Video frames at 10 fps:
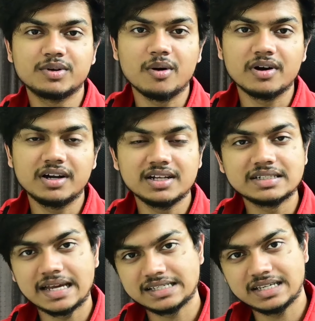
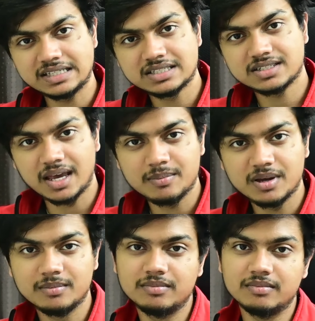कॉकटियल्स ऐसे इस टाइप
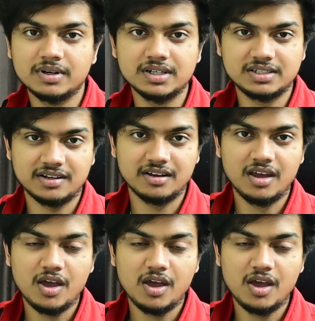के बर्ड्स हैं